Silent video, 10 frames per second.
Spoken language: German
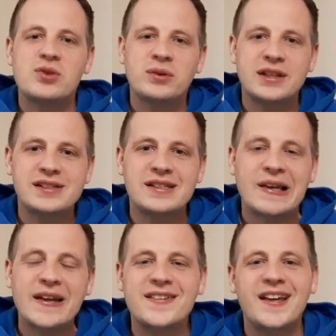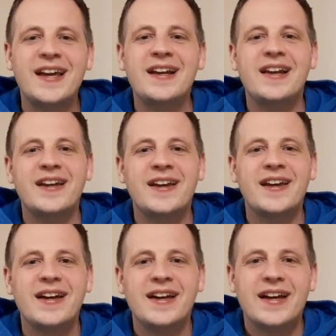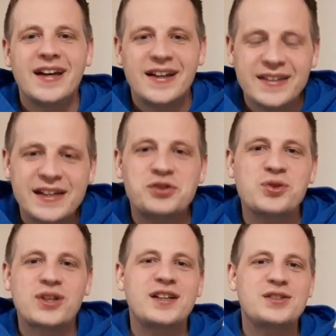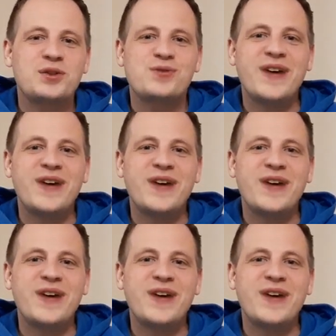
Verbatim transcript: Und das ist letztendlich Jesus Christus,